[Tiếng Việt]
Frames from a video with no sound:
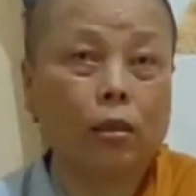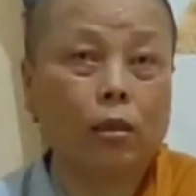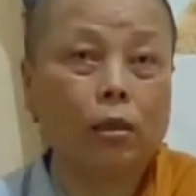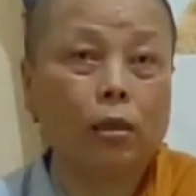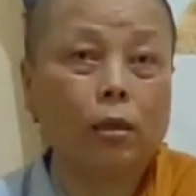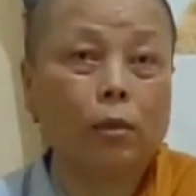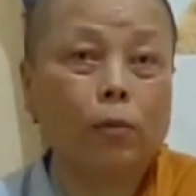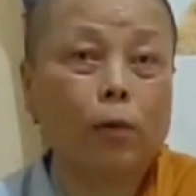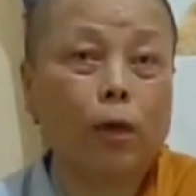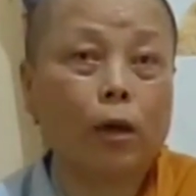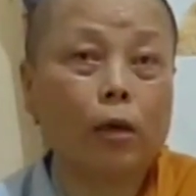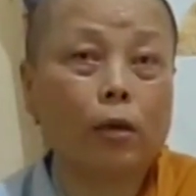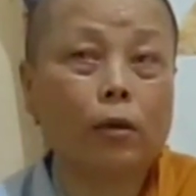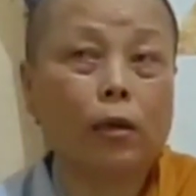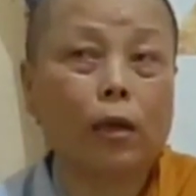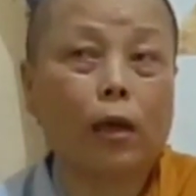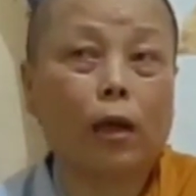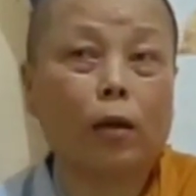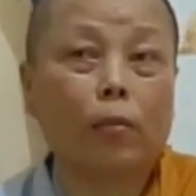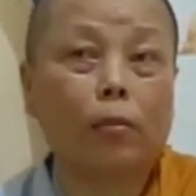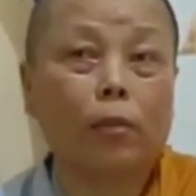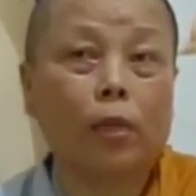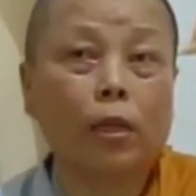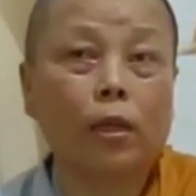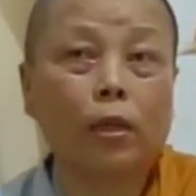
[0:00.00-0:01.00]
Phật
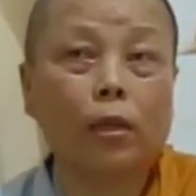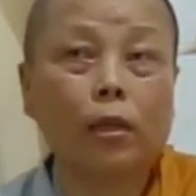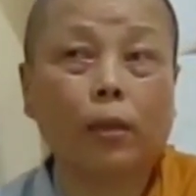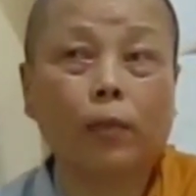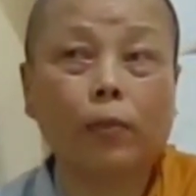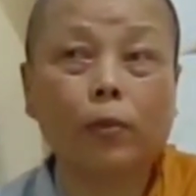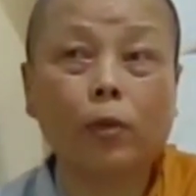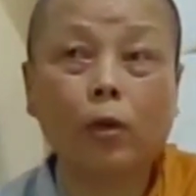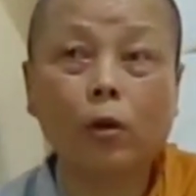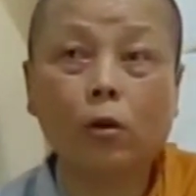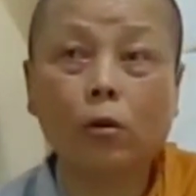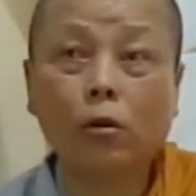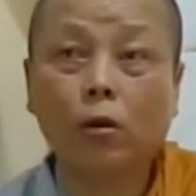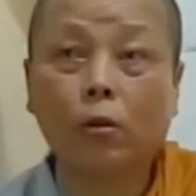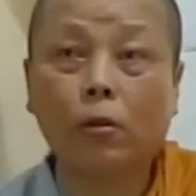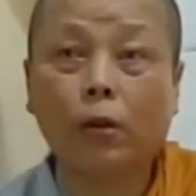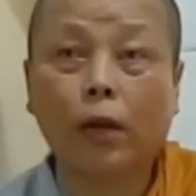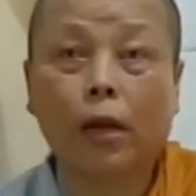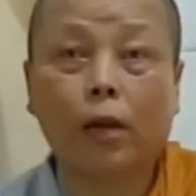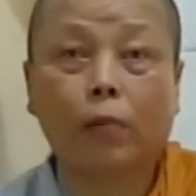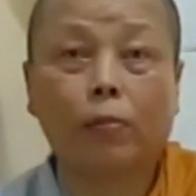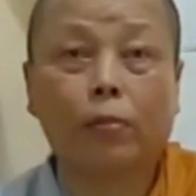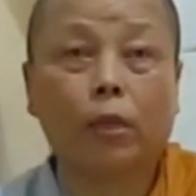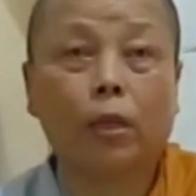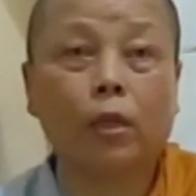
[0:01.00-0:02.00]
nào mà để nhập vô người
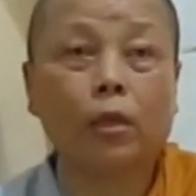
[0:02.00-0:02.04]
phàm mà đi